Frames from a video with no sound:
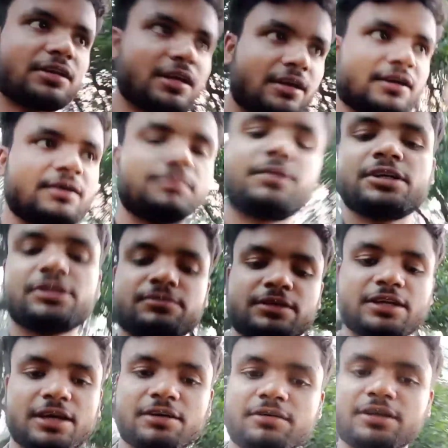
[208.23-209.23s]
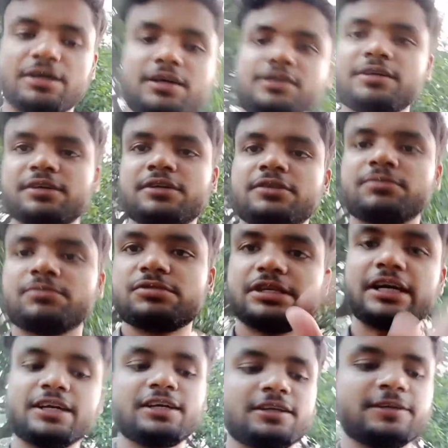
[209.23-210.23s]
महत्व होला का महत्व ना होला
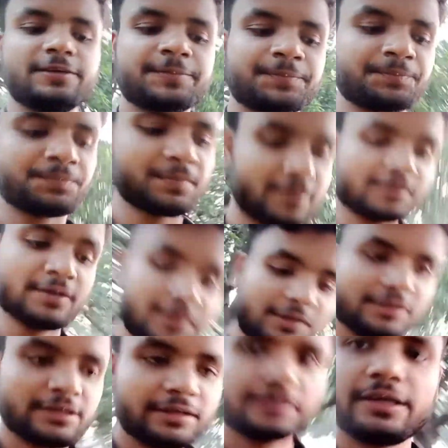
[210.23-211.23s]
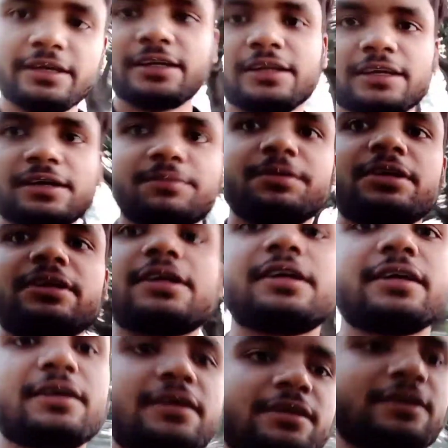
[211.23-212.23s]
बुझाइल ये
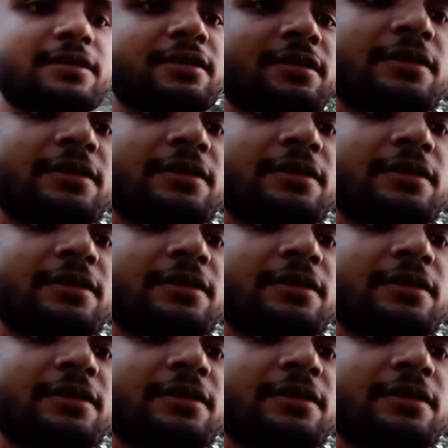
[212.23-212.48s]
हमनी के